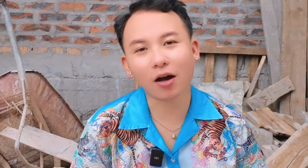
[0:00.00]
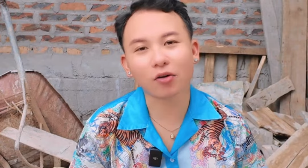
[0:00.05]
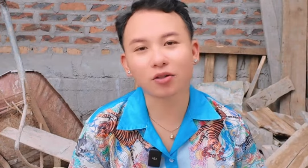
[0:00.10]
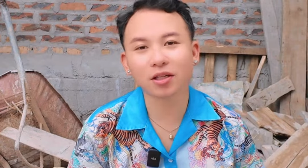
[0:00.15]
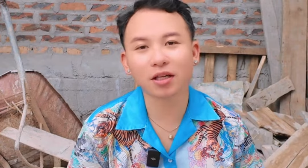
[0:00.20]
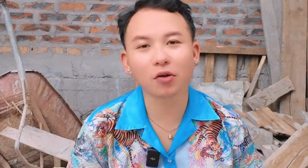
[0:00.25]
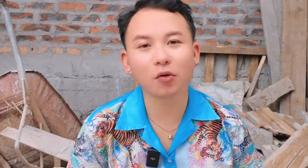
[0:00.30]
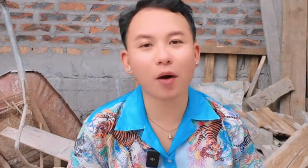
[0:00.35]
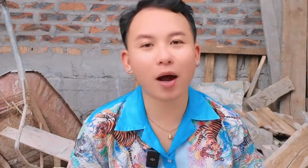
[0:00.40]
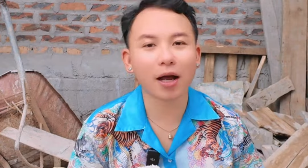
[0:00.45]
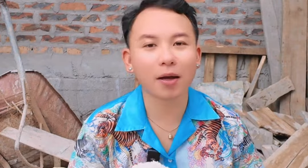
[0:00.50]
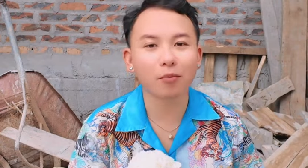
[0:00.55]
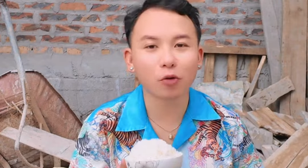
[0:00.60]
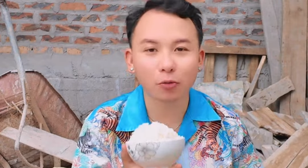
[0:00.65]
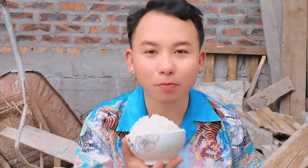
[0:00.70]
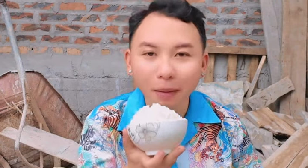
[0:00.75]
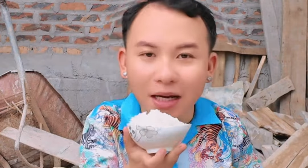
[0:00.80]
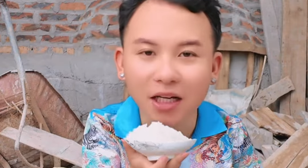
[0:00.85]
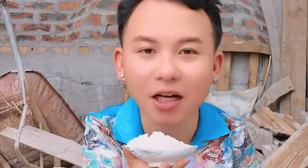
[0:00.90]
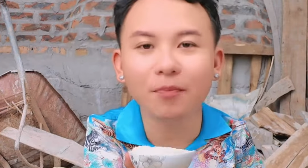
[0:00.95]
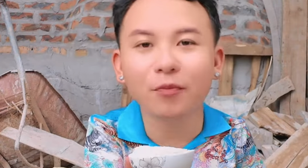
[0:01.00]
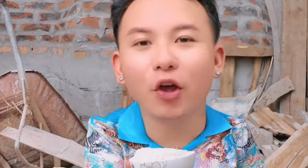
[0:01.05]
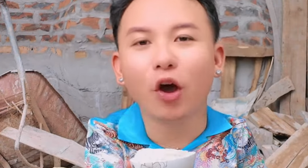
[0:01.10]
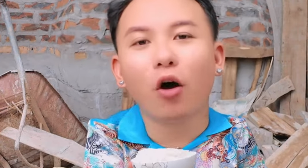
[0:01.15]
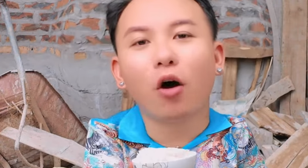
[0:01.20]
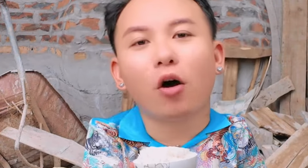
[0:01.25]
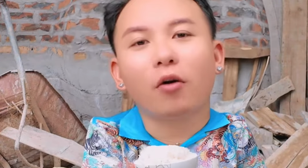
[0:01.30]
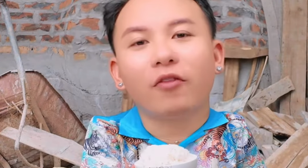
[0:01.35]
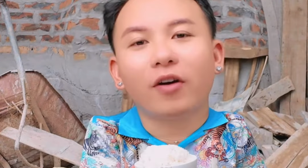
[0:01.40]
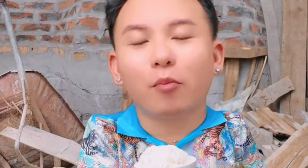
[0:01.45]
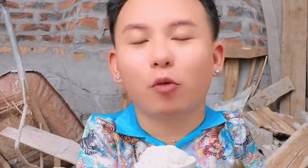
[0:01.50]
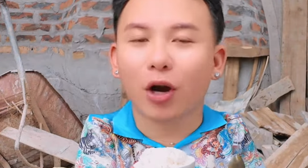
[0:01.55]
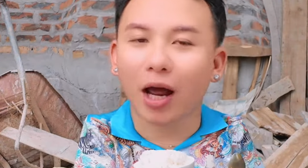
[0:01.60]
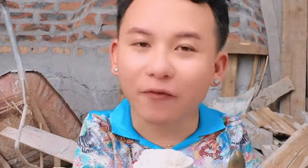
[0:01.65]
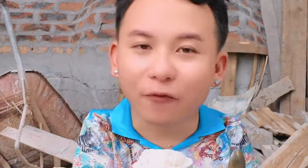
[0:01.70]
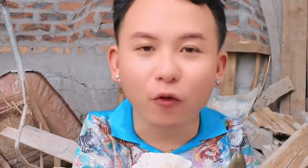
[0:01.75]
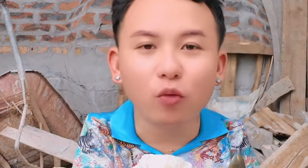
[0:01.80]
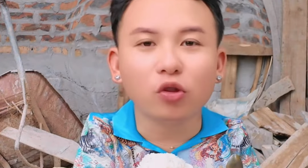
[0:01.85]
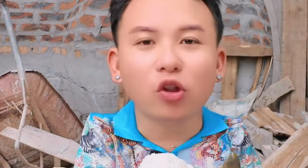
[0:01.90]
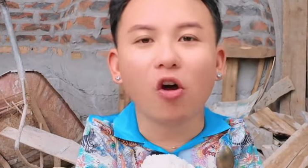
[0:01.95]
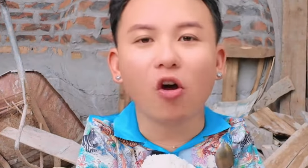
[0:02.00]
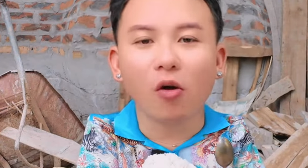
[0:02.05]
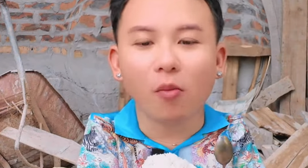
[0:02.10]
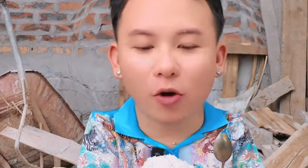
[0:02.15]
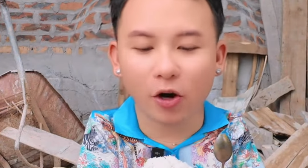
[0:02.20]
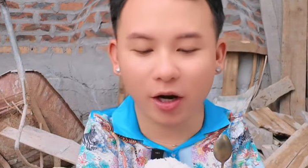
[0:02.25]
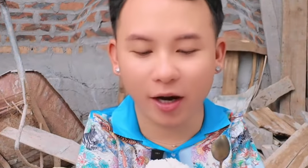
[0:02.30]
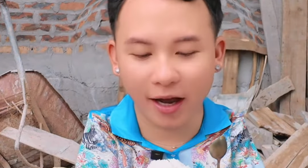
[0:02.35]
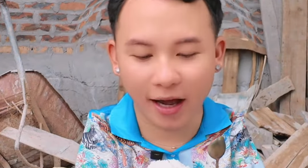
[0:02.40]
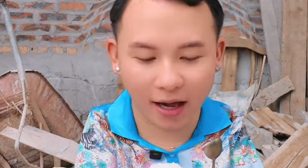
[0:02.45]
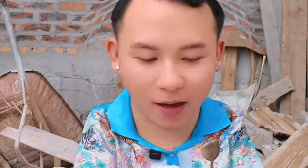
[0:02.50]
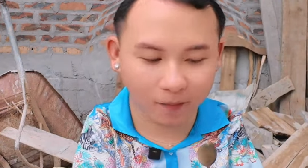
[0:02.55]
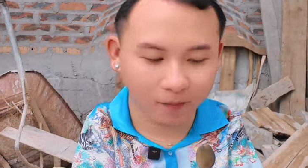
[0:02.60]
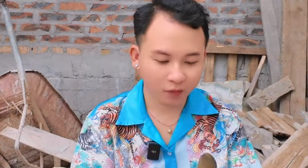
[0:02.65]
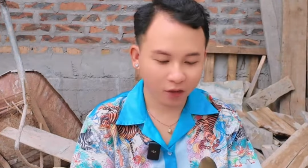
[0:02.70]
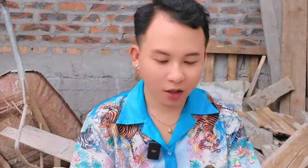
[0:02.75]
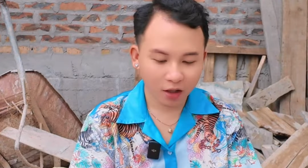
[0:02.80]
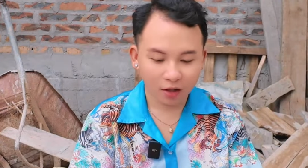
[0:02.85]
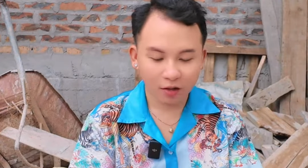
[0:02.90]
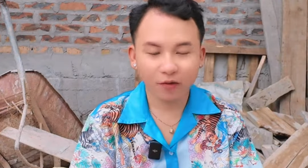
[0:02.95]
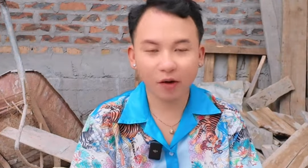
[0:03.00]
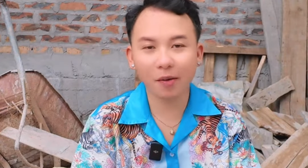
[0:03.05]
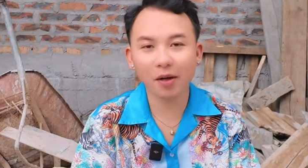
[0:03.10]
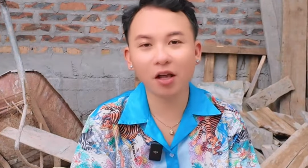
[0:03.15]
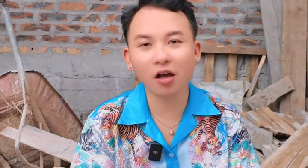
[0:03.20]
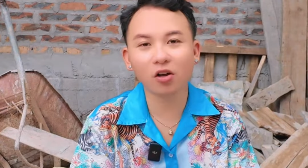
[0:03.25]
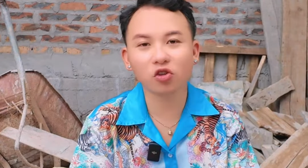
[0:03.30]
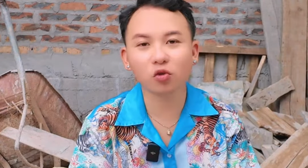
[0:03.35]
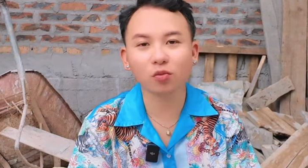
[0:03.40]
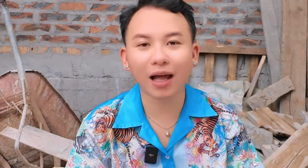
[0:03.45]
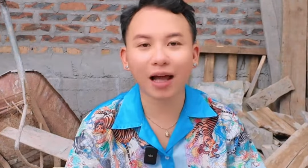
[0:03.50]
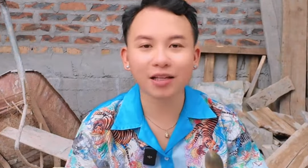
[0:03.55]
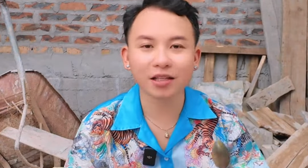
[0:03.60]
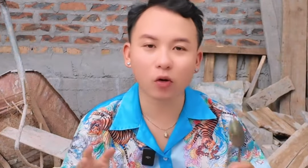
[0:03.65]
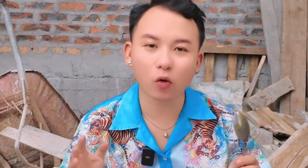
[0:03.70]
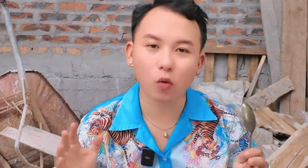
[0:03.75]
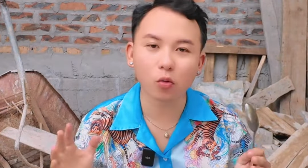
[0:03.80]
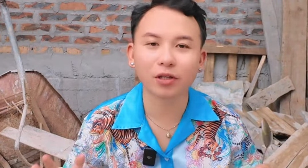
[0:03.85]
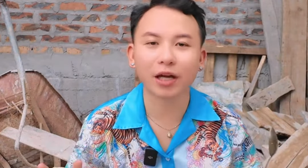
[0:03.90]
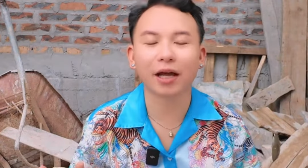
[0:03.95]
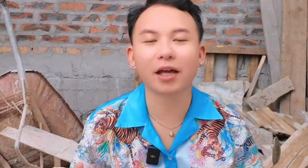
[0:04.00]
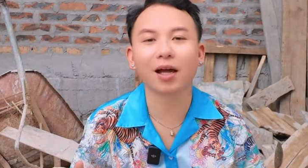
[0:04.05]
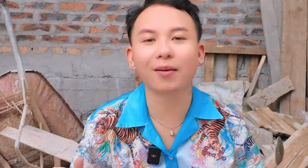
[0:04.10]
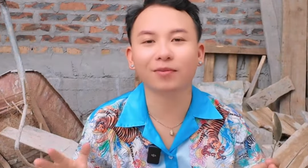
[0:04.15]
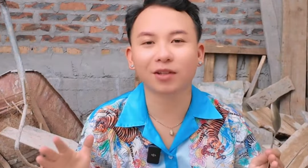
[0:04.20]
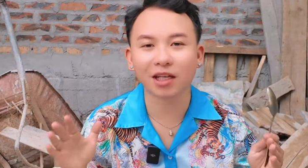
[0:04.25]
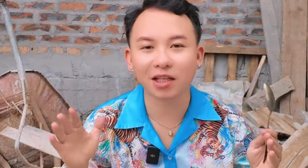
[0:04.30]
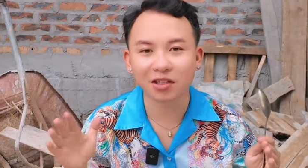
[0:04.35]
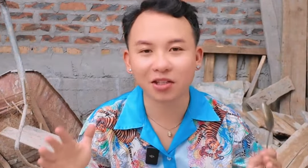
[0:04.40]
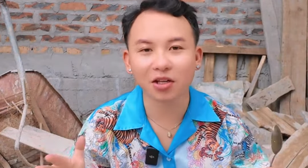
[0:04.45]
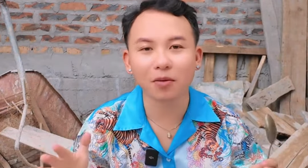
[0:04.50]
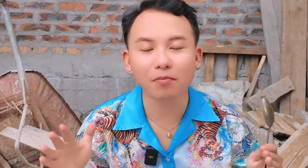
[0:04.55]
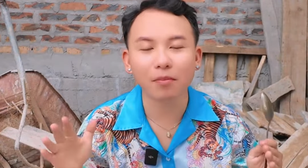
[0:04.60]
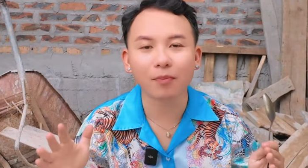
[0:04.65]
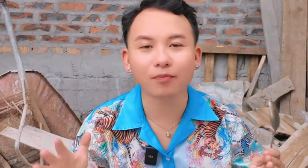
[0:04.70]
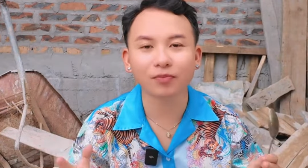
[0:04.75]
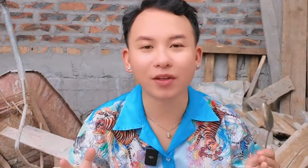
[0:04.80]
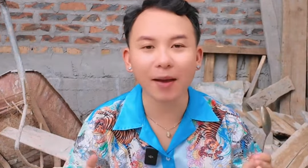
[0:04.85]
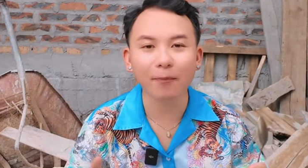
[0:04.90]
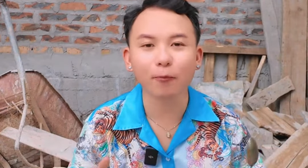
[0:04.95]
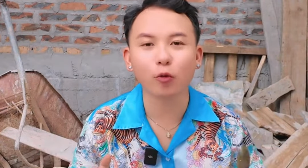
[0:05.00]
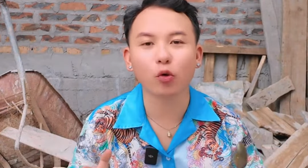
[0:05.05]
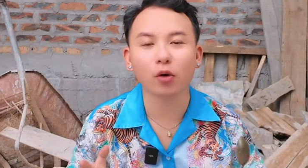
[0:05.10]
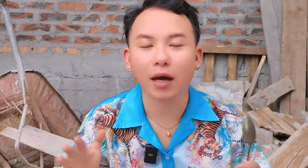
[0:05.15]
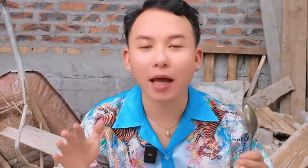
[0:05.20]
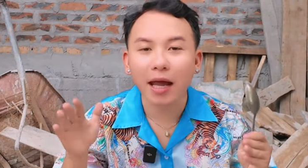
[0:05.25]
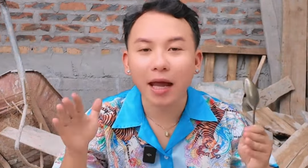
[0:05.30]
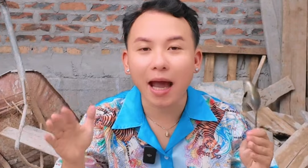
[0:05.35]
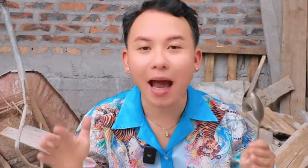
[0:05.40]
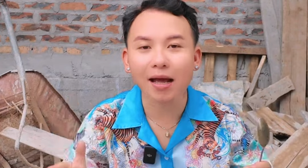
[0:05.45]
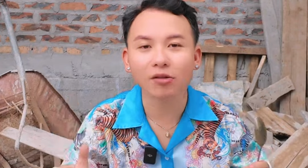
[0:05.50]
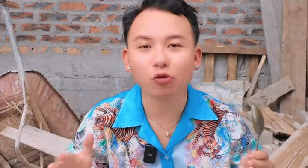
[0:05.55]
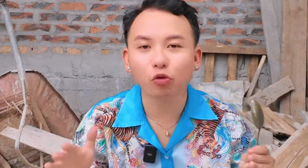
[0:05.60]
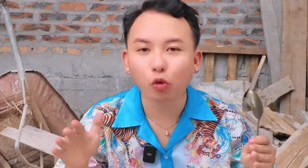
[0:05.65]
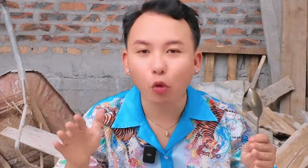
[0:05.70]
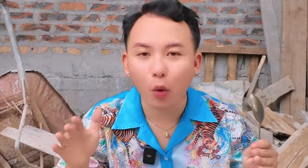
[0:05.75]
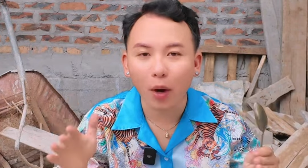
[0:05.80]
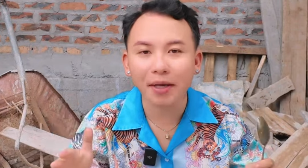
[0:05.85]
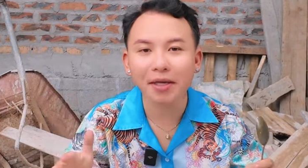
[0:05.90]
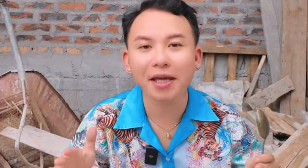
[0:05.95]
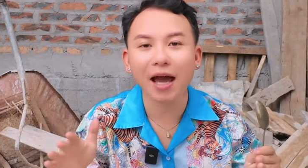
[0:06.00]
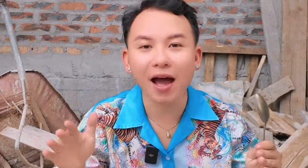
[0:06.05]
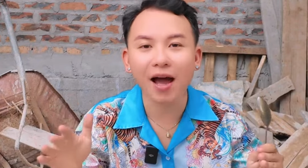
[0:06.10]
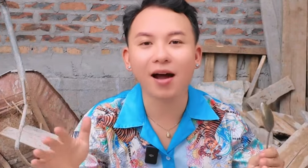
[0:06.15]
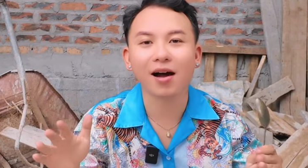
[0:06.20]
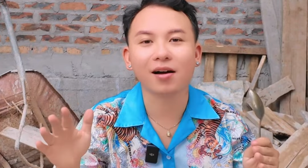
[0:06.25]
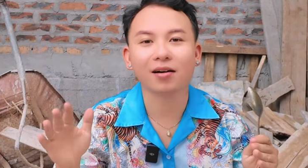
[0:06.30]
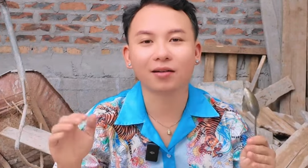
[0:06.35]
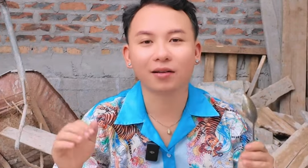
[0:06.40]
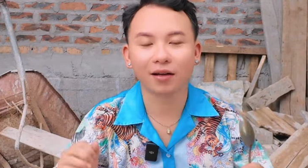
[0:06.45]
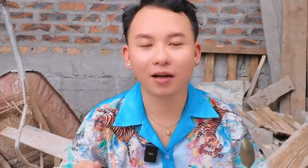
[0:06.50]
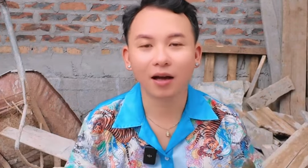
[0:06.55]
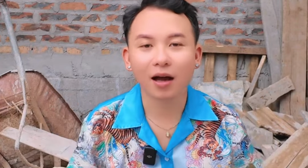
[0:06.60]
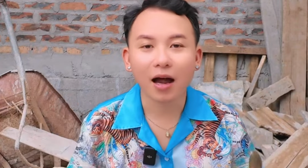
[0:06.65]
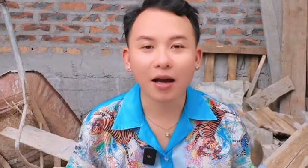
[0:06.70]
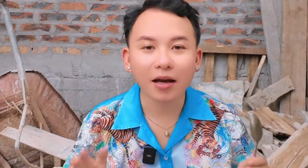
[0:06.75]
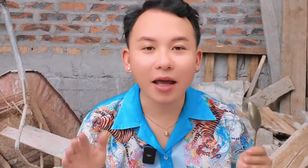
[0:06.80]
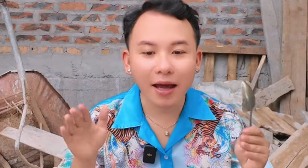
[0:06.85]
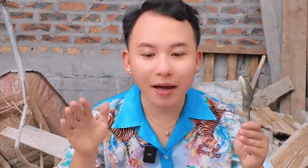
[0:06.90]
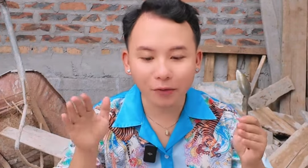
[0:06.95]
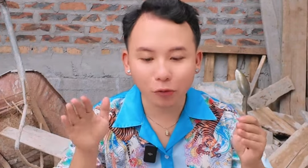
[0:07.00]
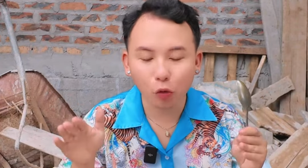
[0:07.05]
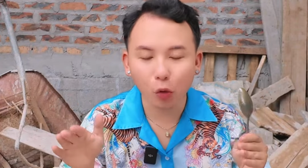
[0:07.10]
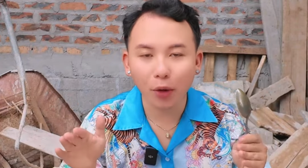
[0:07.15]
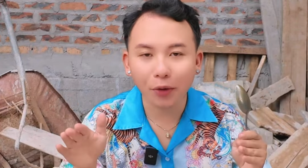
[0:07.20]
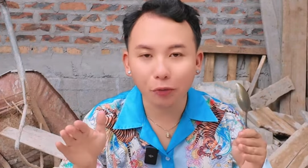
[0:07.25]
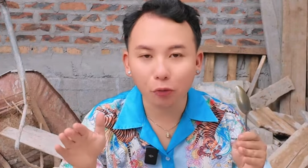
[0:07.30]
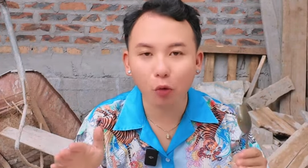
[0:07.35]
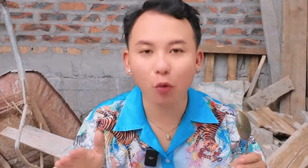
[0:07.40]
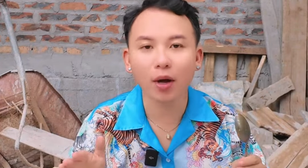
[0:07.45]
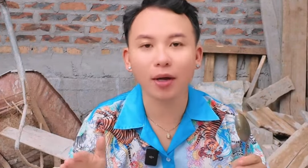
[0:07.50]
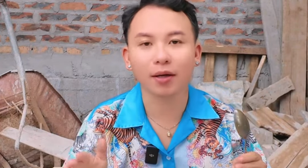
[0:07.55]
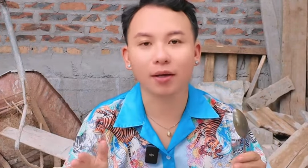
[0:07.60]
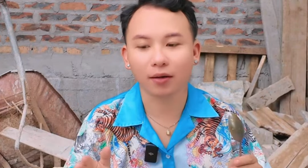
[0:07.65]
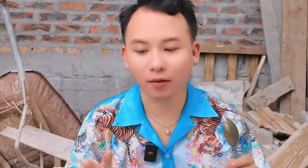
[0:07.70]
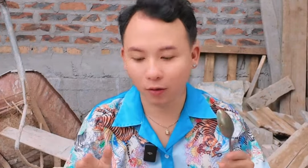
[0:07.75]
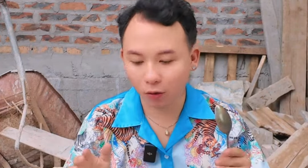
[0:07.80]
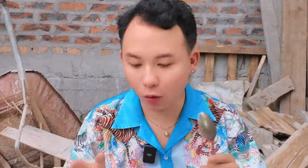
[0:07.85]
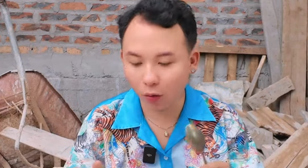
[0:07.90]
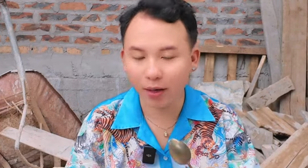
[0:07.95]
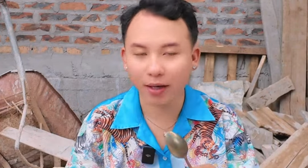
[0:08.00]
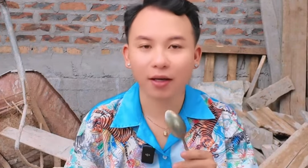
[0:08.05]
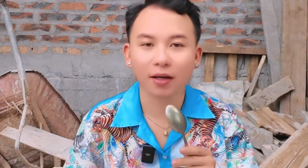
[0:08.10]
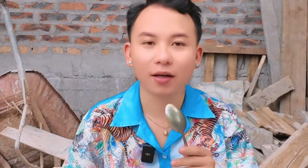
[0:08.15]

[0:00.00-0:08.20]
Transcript: có gì ngoài một bát cơm nhỏ và một hạnh phúc to mọi người ạ. Và bây giờ chúng ta sẽ cùng trải nghiệm thịt trưng mắm tép của Nê Anh nuôi nhá nê anh nuôi nuôi nuôi